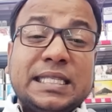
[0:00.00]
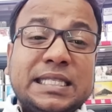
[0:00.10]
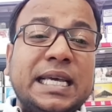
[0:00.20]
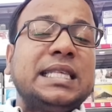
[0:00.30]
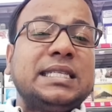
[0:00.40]

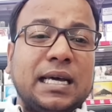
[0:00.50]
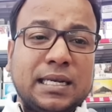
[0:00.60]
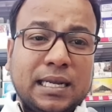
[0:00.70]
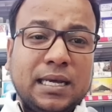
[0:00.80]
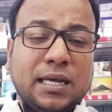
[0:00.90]
যেতে চান
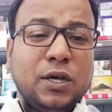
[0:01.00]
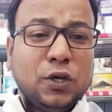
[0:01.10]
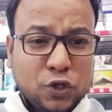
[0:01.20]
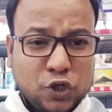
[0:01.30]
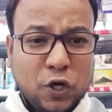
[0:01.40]
না
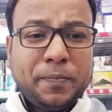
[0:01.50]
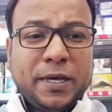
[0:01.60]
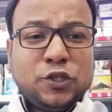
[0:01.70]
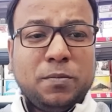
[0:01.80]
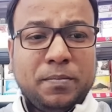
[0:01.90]
তো সব
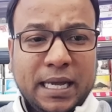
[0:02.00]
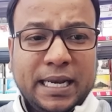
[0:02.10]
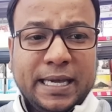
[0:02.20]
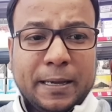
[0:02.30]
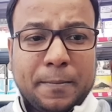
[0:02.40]
কিছু
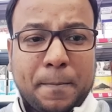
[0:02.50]
মিলিয়ে